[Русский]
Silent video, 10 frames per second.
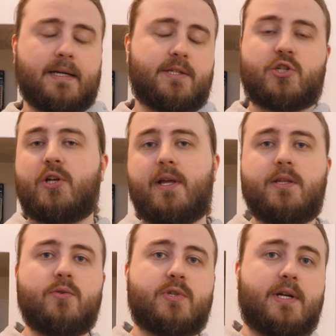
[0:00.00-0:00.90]
К
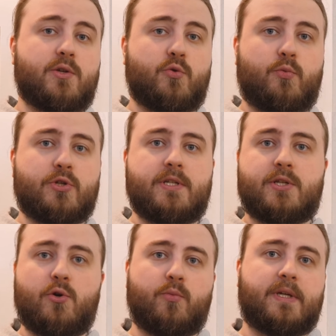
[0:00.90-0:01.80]
сожалению, сразу после
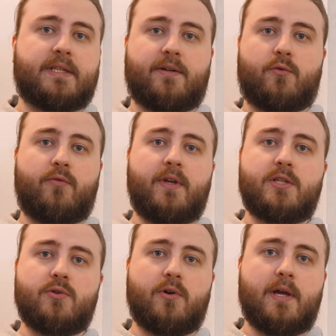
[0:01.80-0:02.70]
съемки того
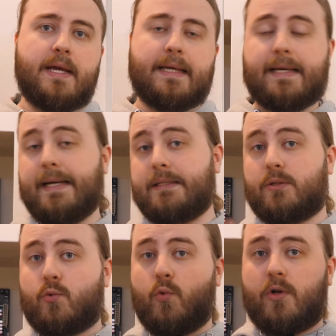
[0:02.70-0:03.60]
видео я
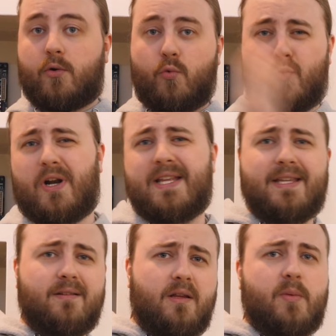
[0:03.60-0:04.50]
этот кулер
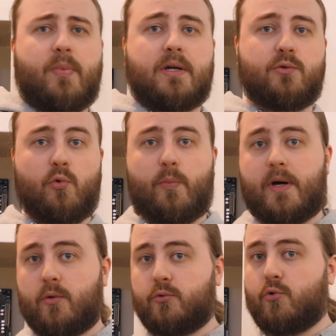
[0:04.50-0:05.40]
уронил и погнул
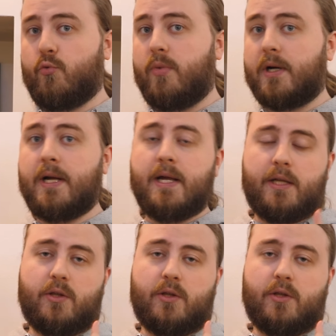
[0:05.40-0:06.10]
пару трубок.